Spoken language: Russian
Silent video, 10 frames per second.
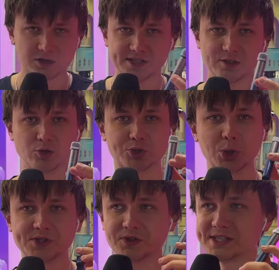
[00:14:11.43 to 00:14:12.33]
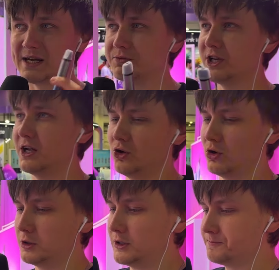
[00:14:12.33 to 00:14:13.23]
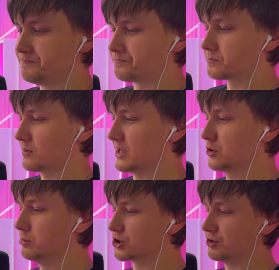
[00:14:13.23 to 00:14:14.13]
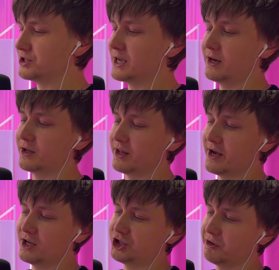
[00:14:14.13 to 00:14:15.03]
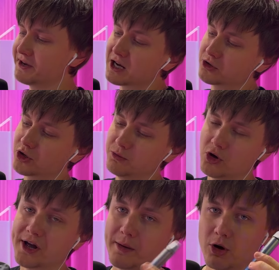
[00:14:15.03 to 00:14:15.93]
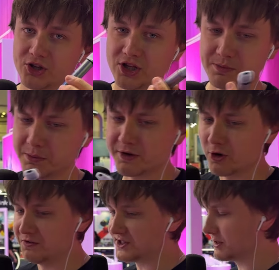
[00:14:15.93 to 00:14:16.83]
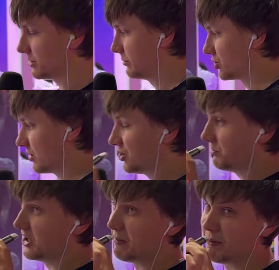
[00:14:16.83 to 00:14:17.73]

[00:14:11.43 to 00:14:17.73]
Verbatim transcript: Классное устройство, на самом деле оно я думаю, что идеально для человека, который много работает, например, в офисе, потому что очень мало